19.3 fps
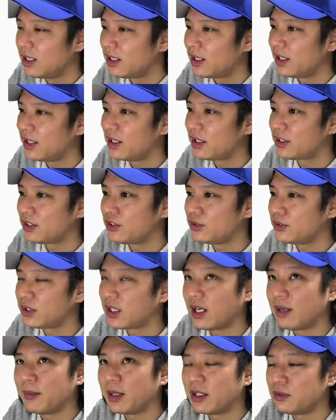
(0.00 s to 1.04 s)
えー、9
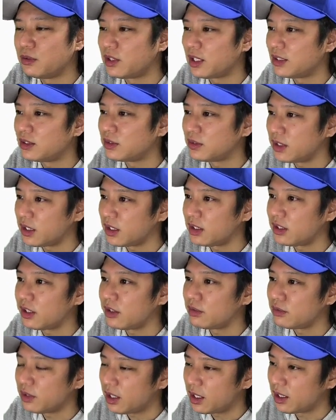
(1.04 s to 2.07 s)
回まで打てずにって
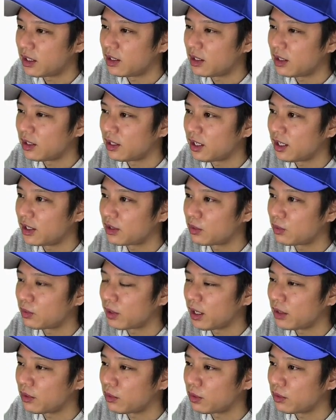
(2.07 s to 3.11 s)
いうね、えー、系統、
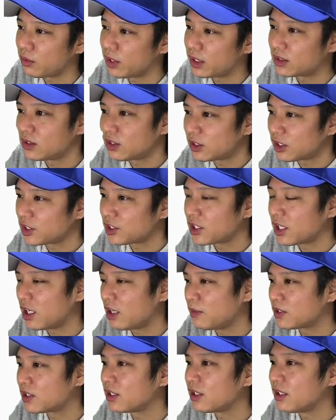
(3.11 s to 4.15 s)
系統で打てずにって試合あ
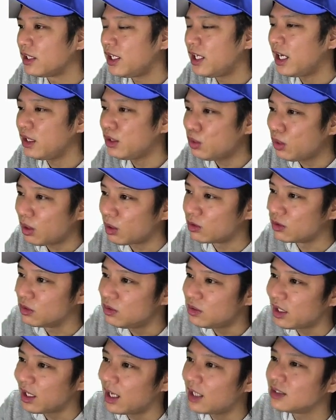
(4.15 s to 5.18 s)
りました、意外とドラゴンズ
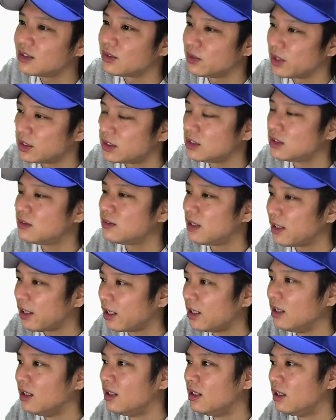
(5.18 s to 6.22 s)
打ってないんですよね、実はね。
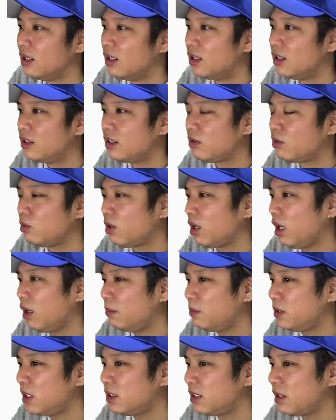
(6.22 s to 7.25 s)
でこの
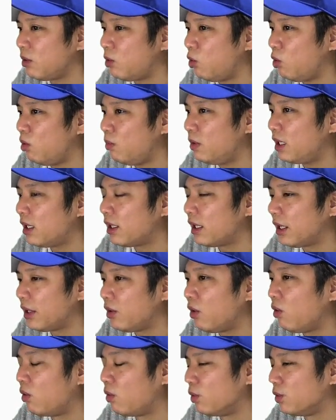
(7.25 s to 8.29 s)
カープ打線ホームランが
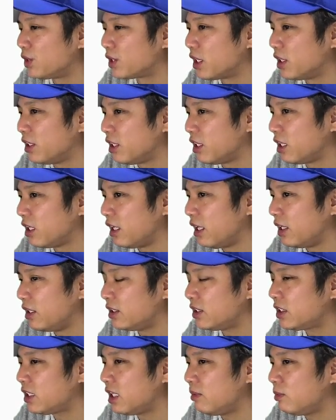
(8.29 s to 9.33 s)
4本しか出てない
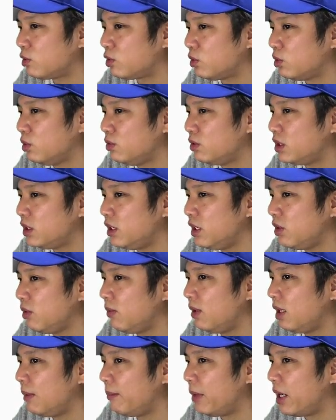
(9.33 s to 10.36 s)
しかもそのうち2
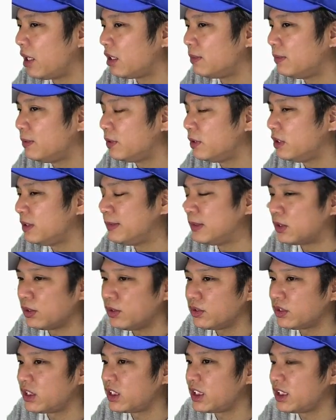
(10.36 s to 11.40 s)
本がマクブルームと
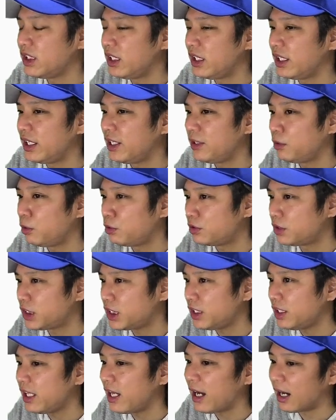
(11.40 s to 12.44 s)
いう新外国
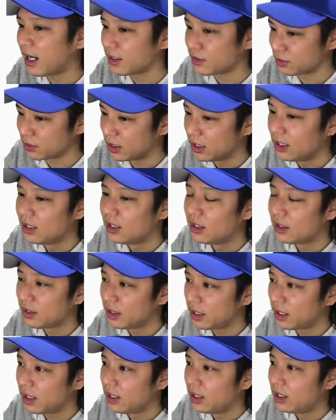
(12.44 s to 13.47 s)
人である、
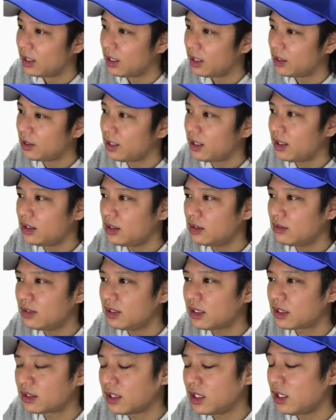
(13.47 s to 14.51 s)
ねえー、打率は
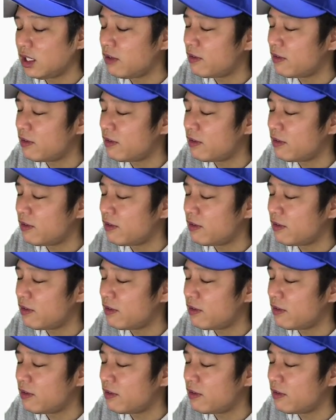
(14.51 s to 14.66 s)
ですね2